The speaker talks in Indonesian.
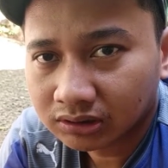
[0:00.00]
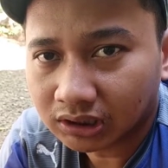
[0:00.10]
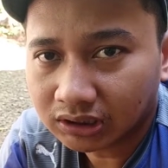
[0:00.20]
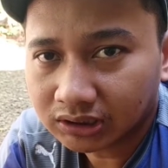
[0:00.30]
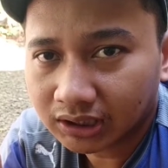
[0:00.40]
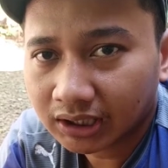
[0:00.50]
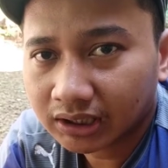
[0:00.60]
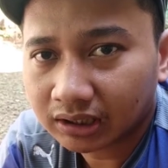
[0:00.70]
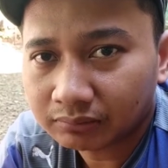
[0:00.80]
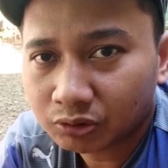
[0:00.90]
jadi dia
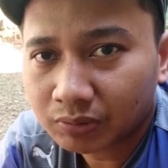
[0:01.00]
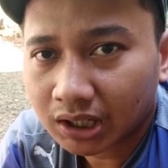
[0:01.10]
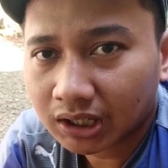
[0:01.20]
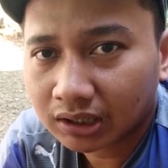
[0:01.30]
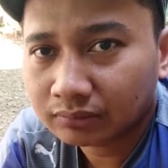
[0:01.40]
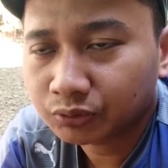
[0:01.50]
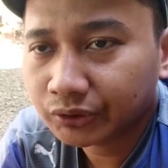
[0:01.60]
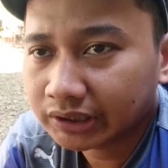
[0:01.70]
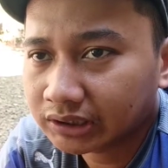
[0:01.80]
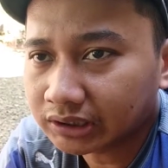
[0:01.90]
kayak nggak mau makan
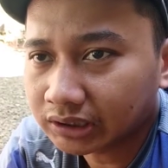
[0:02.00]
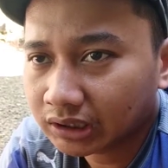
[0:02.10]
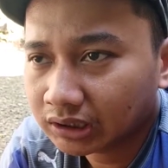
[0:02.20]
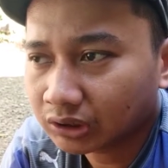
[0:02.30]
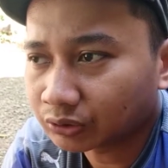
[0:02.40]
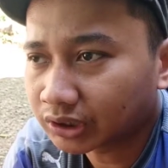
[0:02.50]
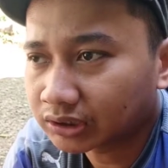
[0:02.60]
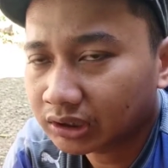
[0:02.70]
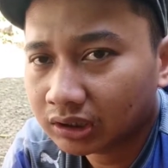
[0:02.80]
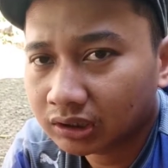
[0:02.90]
mungkin dia
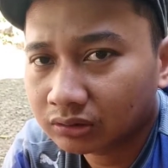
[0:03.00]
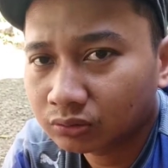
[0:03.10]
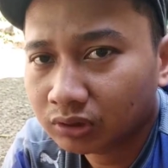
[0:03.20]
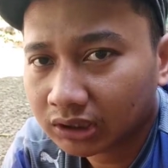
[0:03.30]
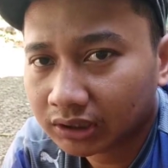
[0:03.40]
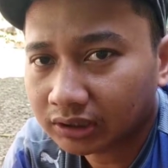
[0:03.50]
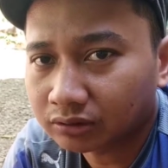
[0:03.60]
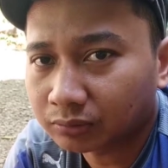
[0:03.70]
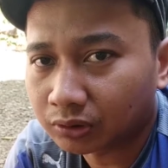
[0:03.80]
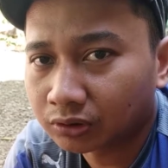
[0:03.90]
doyannya ulat ya
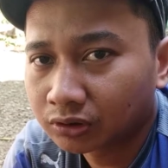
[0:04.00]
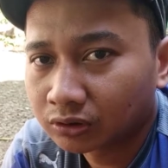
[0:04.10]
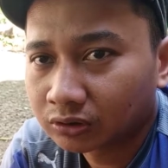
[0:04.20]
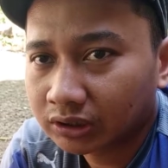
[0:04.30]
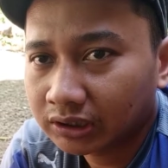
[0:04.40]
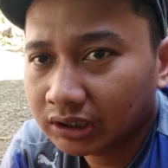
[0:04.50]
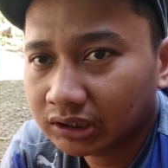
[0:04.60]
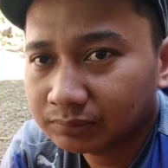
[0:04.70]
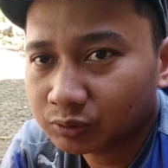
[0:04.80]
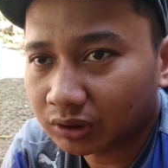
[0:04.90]
gitu bro ini
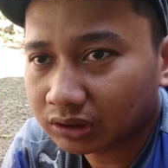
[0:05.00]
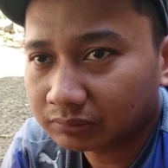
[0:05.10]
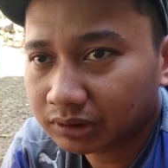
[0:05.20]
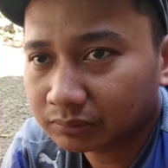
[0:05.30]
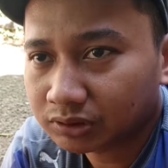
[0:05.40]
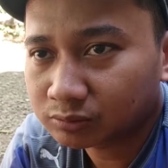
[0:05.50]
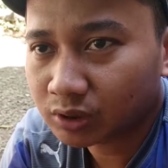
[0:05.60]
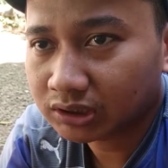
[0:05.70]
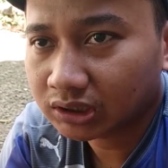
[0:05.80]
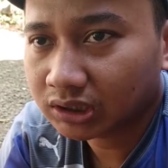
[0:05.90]
tips buat teman-teman
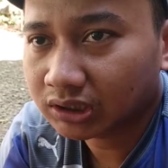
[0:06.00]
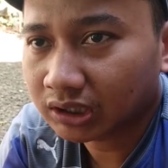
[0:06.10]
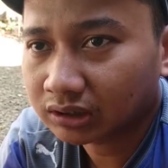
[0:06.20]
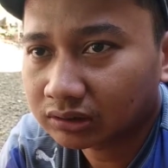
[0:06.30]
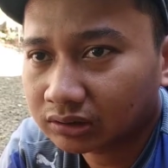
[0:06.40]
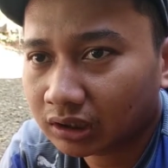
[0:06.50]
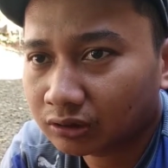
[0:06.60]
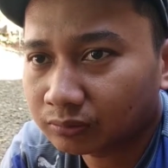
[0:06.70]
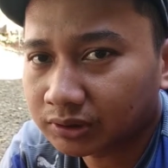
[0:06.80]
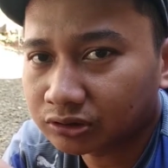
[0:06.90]
semuanya ya
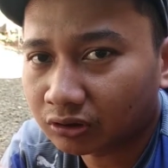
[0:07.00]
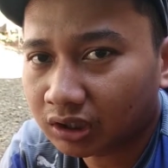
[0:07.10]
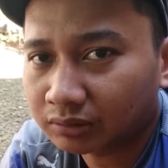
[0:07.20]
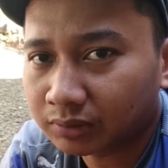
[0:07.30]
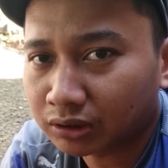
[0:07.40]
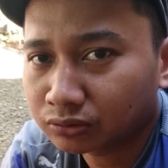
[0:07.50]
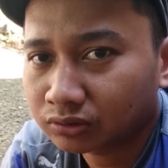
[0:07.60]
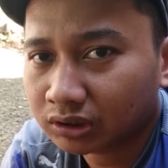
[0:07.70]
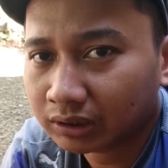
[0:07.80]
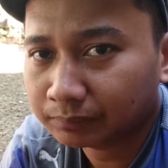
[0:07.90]
kalau beli jongangan balu,
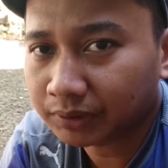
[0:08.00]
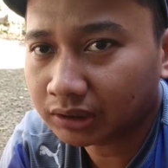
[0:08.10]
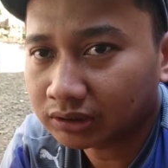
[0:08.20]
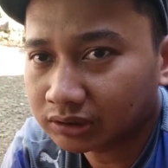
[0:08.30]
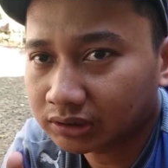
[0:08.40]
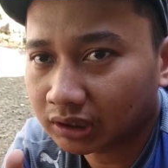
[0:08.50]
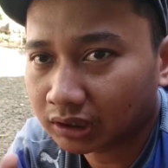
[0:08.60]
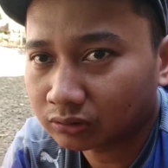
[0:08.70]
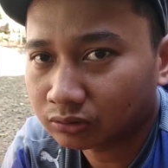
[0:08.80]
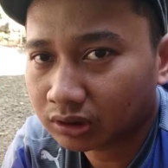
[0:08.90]
tetap ya
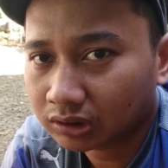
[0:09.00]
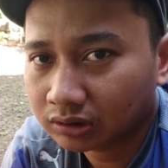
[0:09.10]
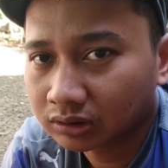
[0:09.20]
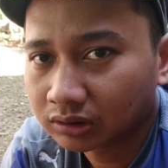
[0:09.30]
disediakan ulat.